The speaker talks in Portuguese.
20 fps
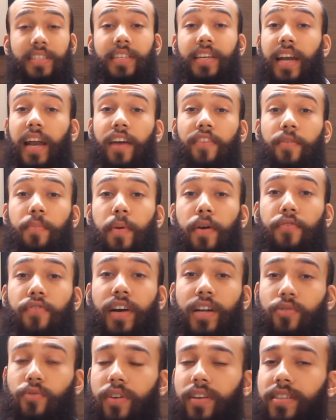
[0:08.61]
inscreve para
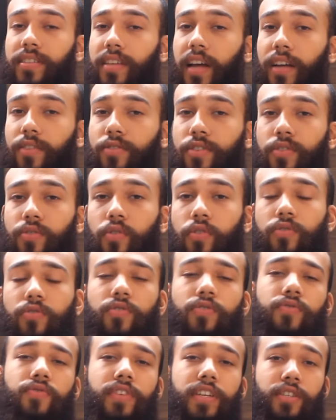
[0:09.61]
ficar atualizado de
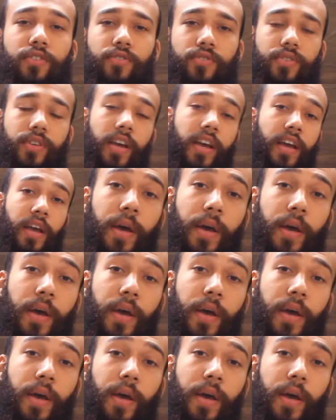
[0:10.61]
todos os vídeos.